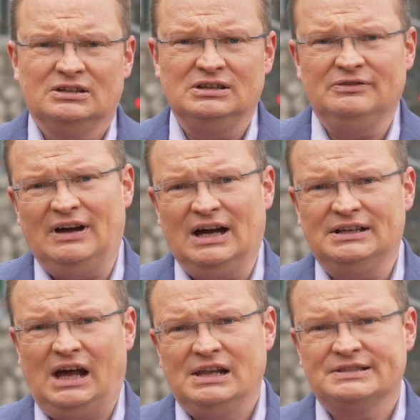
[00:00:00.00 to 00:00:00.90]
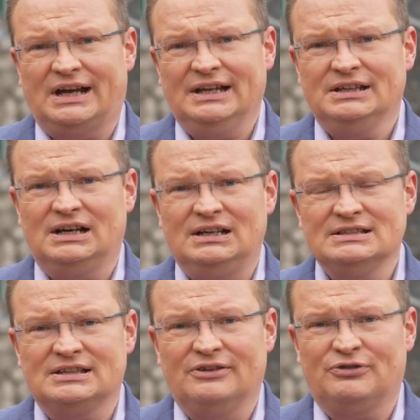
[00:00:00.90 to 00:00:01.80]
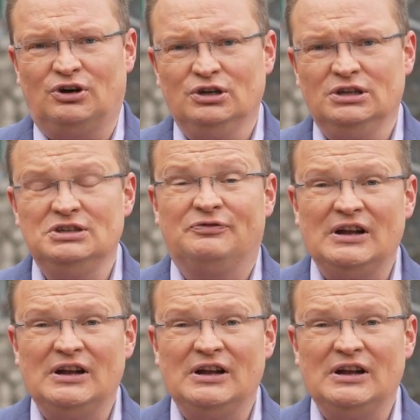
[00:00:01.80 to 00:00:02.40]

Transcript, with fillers: die waren alles andere als erfreulich,